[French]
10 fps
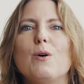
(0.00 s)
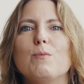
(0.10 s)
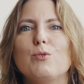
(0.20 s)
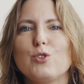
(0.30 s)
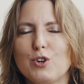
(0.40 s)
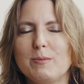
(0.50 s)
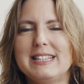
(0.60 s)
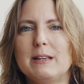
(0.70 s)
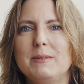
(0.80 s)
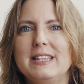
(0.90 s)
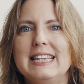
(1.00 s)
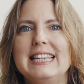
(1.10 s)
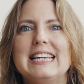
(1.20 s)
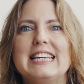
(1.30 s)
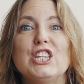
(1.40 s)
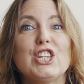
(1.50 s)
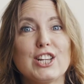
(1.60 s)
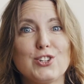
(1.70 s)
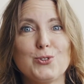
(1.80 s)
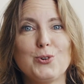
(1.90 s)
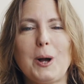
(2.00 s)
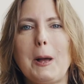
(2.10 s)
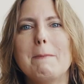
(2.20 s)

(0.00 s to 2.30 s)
Bonjour mes amis qui chaque jour